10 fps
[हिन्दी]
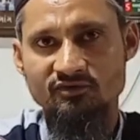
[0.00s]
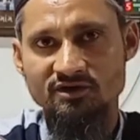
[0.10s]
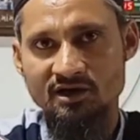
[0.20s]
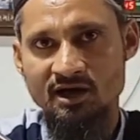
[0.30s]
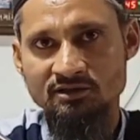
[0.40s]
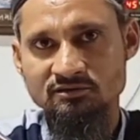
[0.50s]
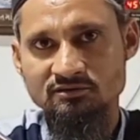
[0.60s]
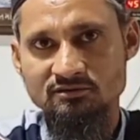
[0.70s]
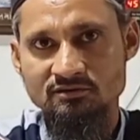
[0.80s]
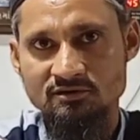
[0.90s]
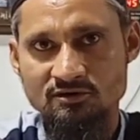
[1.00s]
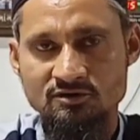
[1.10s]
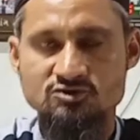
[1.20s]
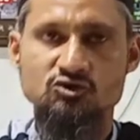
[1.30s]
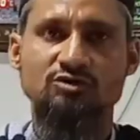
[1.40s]
आप हजरात
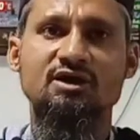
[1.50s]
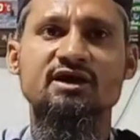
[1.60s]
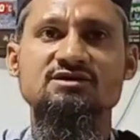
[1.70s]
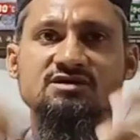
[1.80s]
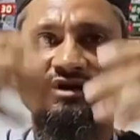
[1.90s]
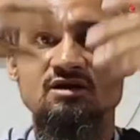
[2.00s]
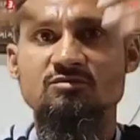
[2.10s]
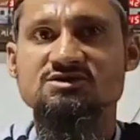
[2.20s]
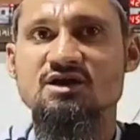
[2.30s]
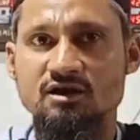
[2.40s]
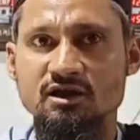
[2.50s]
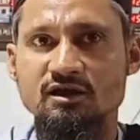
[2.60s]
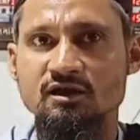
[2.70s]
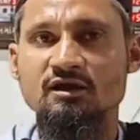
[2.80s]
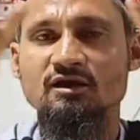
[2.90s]
चौथाई सर का मसा
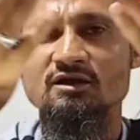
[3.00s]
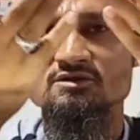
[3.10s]
करेंगे